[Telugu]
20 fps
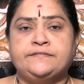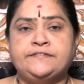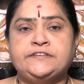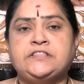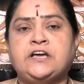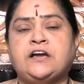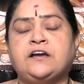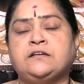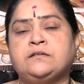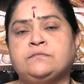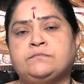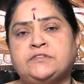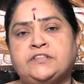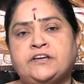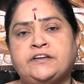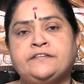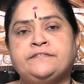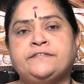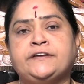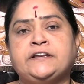విధానం
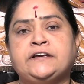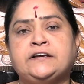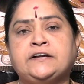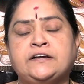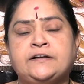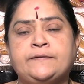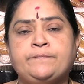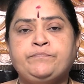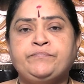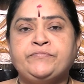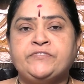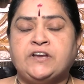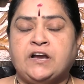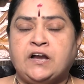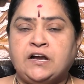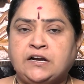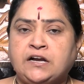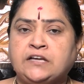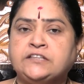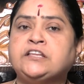దాని వెనక
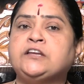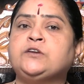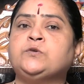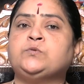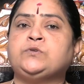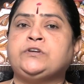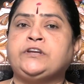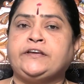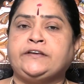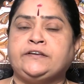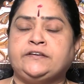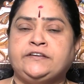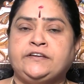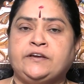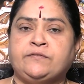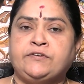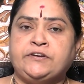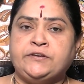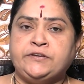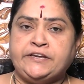ఆ కథలు ఉన్నాయి
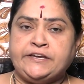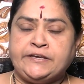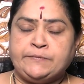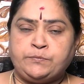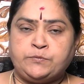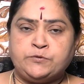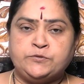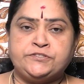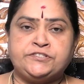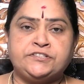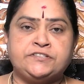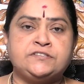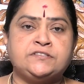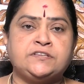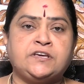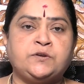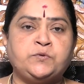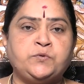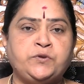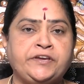ఎవరు ఏ పూజ
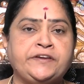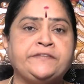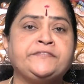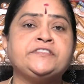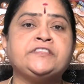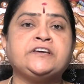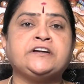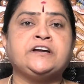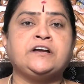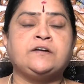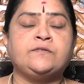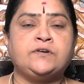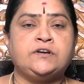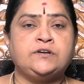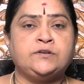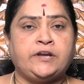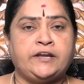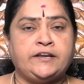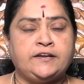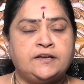చేశారు ఏ విధంగా
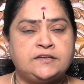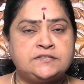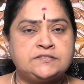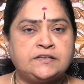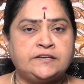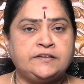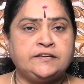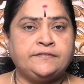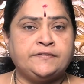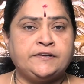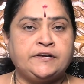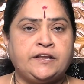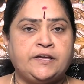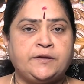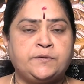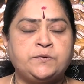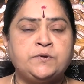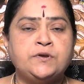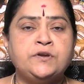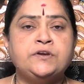వాళ్ళు కైలాసానికి
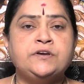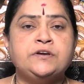వెళ్ళారు